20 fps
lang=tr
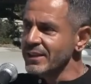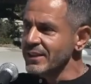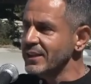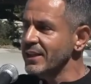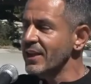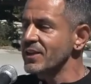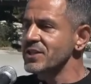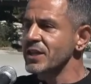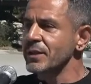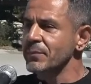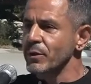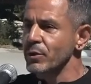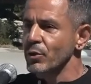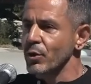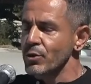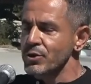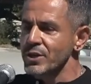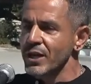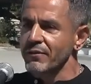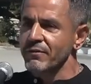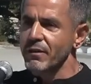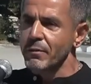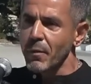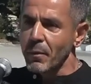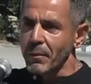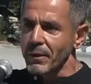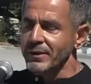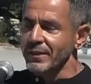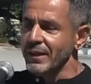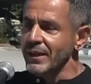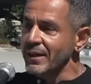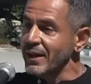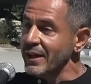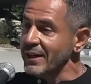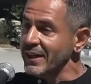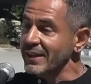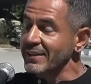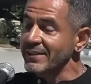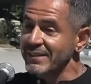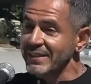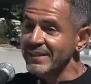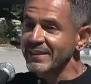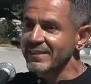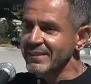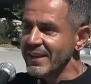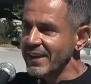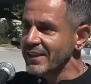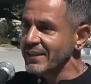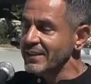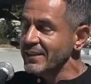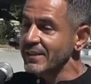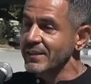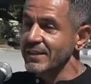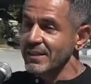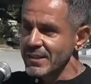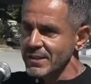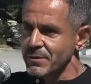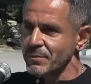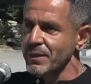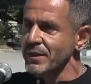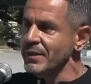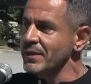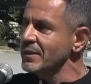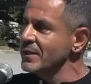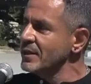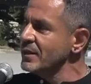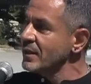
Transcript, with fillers: girecek bir yer olacak ve baba da hak ettiği değeri, ismi,